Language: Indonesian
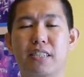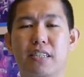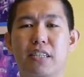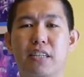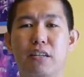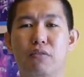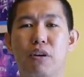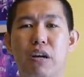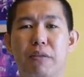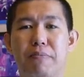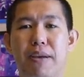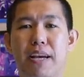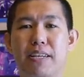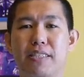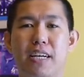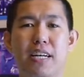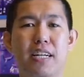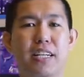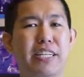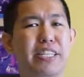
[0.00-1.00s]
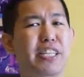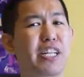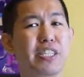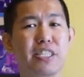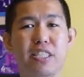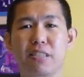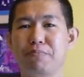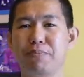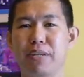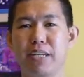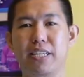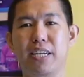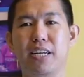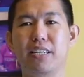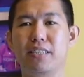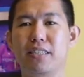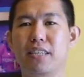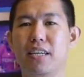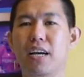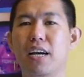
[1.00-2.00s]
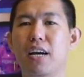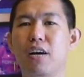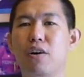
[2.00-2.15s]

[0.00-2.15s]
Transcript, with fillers: ini luar biasa. Leadershipnya dia sih